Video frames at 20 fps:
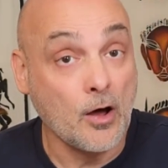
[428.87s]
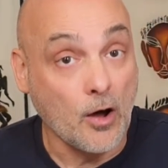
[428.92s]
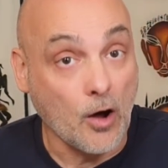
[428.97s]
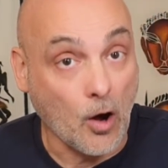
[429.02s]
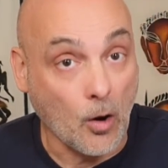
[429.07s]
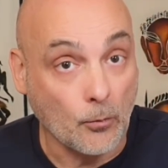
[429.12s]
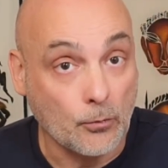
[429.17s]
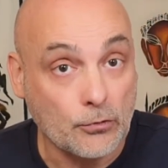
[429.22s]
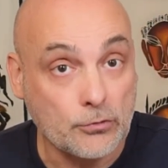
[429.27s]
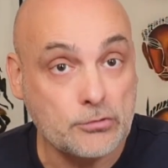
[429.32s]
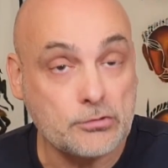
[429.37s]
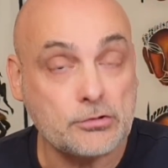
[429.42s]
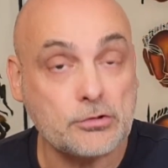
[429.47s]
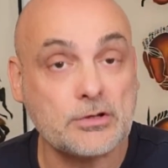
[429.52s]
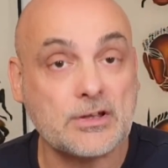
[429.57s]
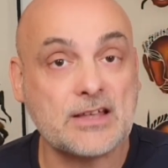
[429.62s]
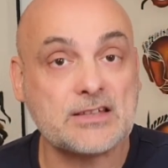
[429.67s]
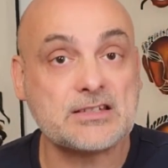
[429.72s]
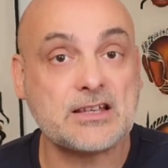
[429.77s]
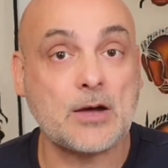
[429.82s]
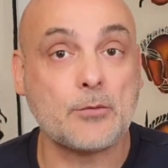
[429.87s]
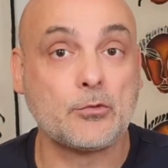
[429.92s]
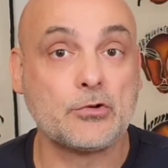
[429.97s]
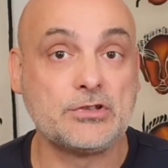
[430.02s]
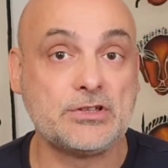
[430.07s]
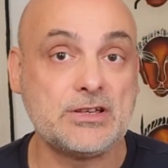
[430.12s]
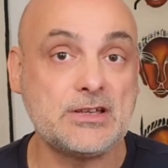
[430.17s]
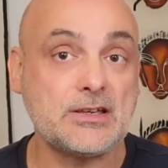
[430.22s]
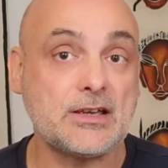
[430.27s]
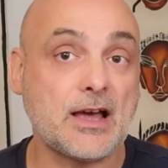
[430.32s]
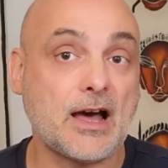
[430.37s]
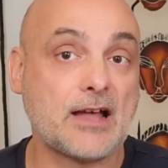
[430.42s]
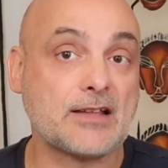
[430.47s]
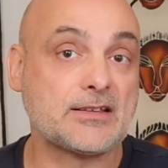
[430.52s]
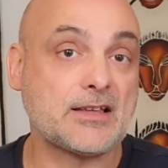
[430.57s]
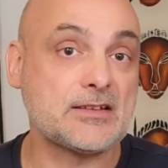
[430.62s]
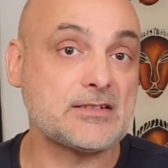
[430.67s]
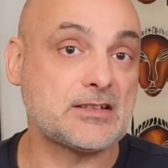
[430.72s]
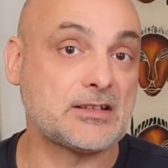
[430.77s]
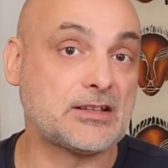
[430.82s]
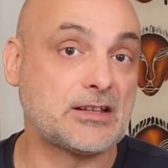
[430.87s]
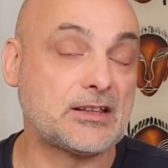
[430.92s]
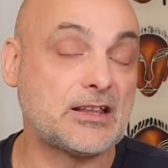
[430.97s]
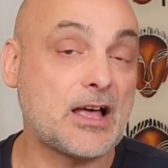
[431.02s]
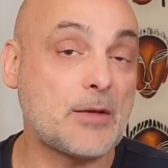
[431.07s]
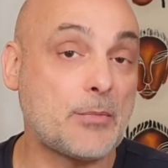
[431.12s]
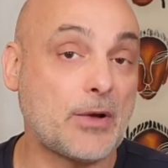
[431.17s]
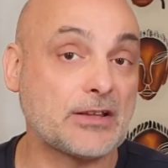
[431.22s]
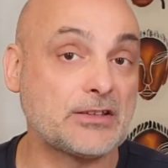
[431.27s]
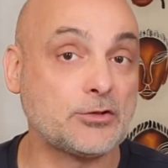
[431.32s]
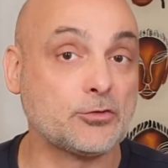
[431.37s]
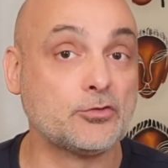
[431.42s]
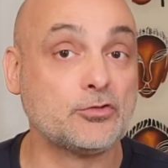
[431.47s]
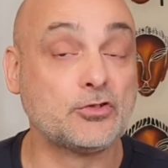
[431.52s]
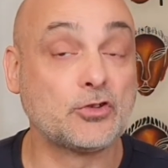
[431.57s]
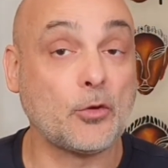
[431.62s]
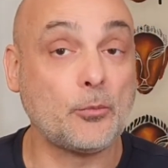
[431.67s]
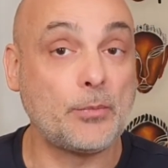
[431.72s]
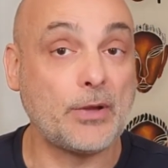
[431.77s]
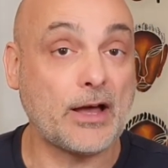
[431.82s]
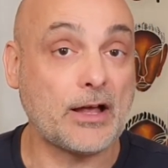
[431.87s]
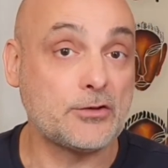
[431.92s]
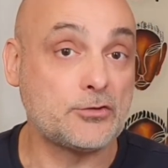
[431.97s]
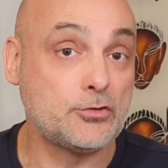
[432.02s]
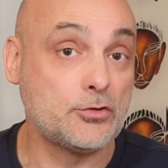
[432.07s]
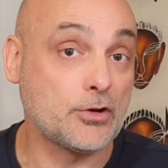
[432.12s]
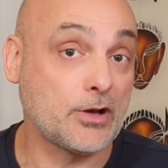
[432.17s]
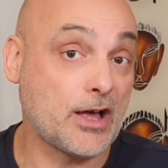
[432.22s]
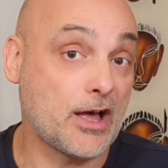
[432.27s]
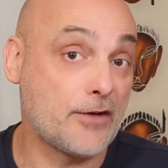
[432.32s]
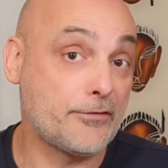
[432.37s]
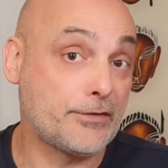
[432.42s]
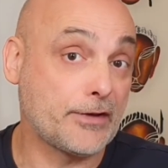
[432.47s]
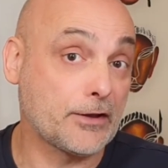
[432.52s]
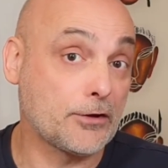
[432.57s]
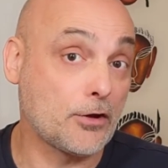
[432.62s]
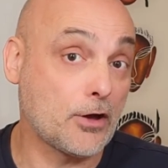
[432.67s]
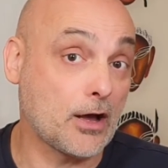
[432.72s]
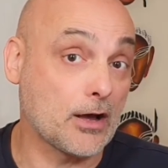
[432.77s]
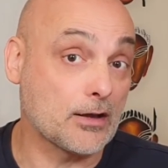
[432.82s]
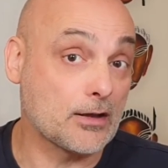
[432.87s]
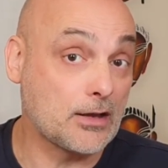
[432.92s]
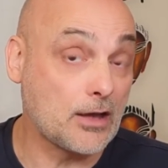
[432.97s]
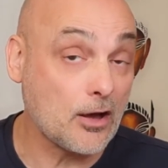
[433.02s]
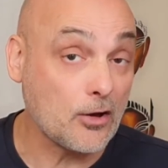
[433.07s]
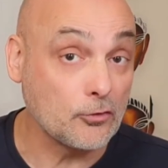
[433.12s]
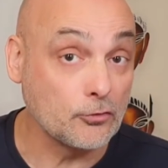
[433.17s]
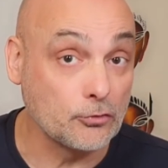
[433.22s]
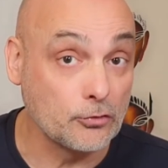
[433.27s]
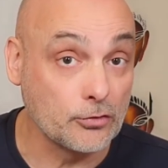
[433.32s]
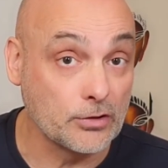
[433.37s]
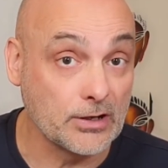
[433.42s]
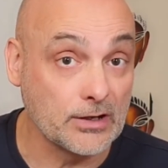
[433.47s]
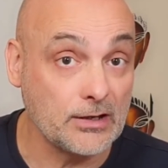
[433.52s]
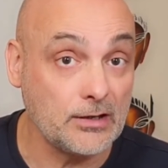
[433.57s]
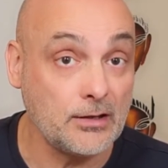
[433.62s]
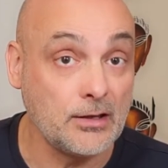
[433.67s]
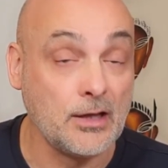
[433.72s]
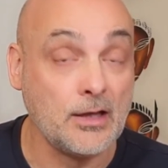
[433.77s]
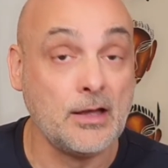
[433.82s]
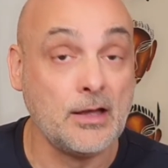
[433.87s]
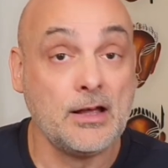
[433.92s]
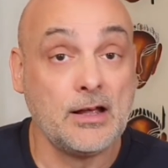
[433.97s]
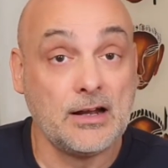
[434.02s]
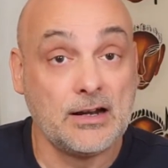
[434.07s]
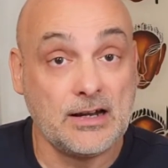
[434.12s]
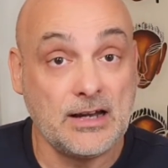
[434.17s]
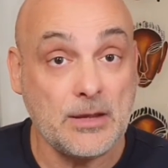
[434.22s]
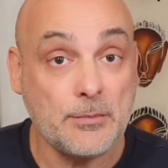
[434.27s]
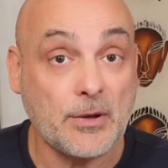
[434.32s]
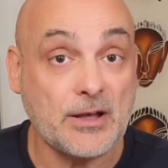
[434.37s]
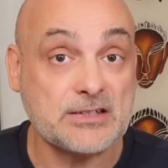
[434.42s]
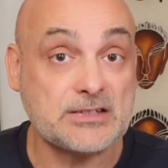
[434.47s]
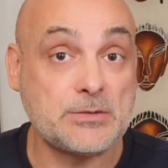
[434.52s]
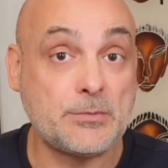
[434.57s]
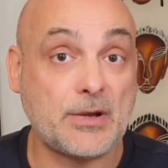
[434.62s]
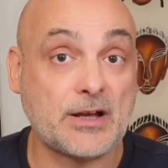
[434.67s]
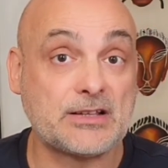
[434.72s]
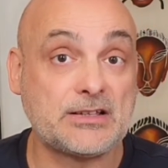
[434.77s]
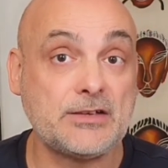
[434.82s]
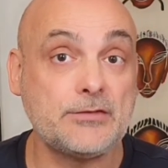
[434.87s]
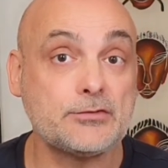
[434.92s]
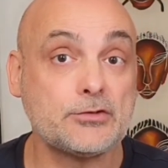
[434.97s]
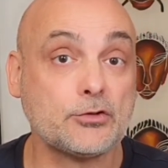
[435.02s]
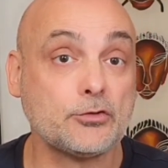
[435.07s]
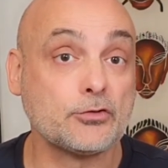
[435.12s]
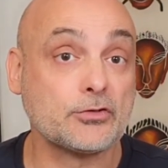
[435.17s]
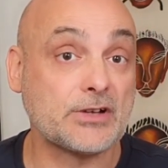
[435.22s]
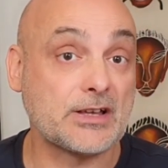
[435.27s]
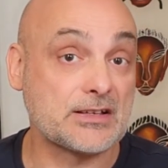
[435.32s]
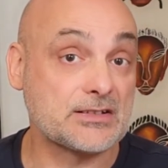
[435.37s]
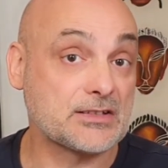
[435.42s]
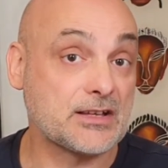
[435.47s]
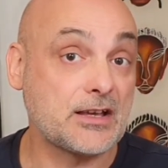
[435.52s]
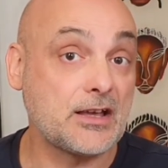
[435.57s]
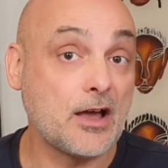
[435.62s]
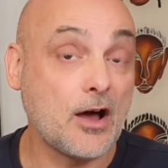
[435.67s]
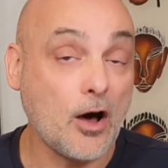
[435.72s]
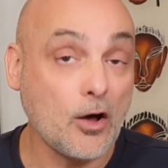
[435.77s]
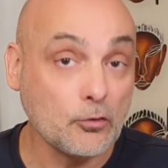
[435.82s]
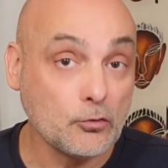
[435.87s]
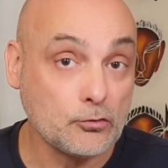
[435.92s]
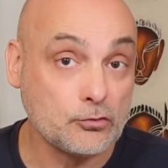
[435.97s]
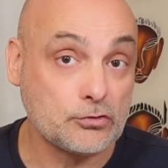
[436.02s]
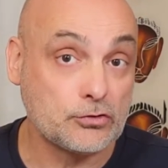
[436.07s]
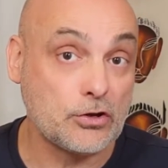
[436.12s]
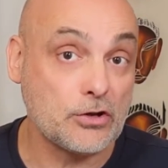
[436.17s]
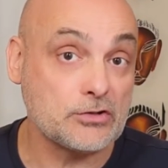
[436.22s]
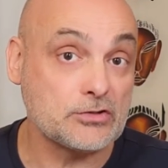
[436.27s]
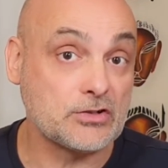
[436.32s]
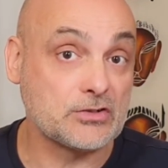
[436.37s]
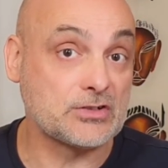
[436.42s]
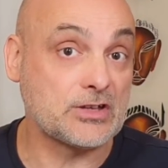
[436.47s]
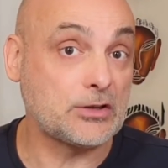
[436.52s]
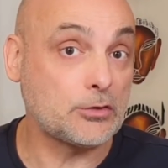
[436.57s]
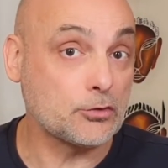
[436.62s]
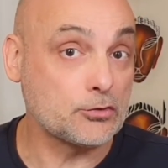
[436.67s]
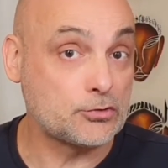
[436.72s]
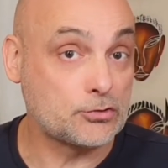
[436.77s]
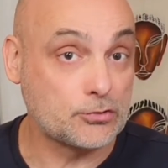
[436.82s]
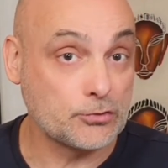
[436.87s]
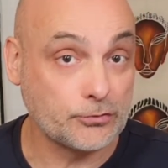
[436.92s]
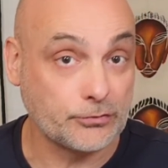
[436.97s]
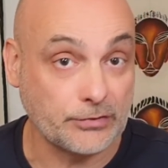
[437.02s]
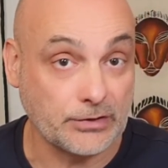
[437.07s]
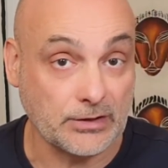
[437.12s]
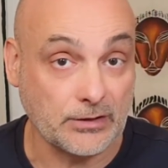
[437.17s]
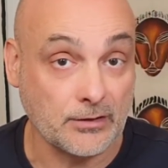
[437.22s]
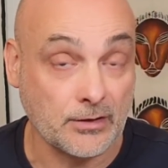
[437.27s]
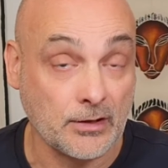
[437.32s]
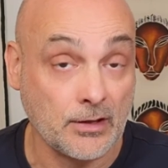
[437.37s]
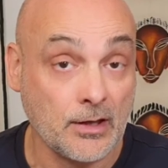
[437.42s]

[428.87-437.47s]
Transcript: En plus, le gaz carbonique atteint cet état à partir d'une température inférieure à 40 degrés, les principes actifs sont donc extraits en douceur sans être chauffés.